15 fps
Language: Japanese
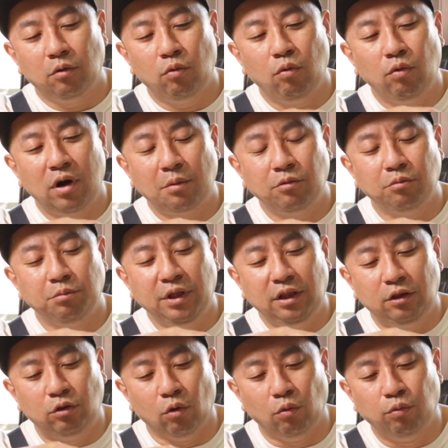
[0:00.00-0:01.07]

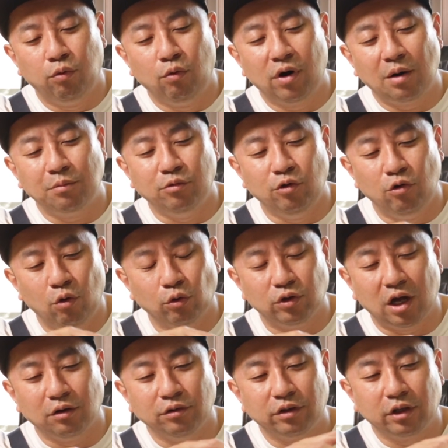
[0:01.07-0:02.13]
フォーラムミッドフォーラムロー
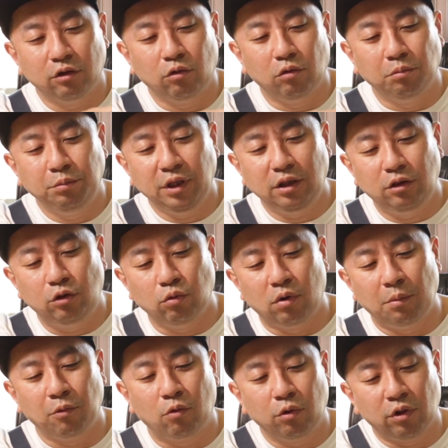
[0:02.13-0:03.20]
とあるんですけどミッド
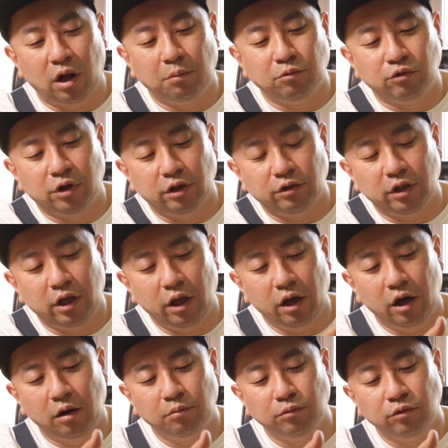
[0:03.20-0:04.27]
はもうこれの半分ぐらいですね
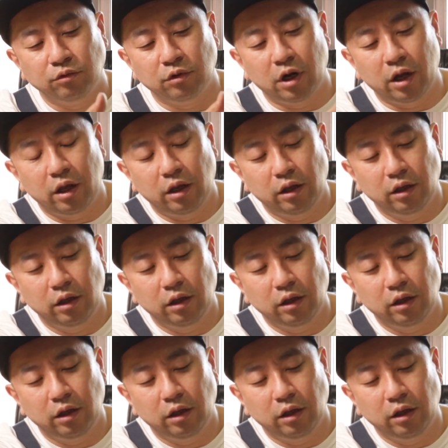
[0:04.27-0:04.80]
半分ぐらい